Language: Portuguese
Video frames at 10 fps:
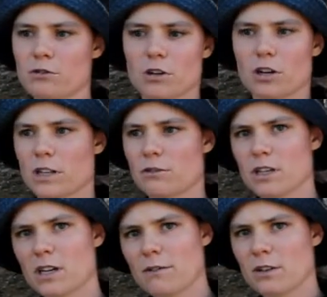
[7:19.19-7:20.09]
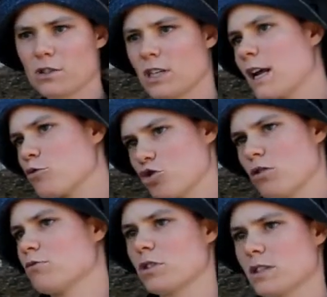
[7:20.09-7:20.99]
que agora tenho aqui cavalos que não
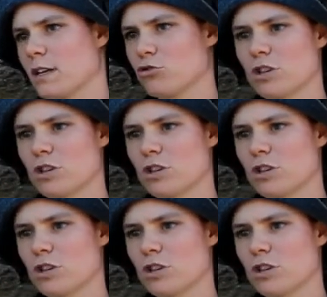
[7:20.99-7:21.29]
são lusitanos,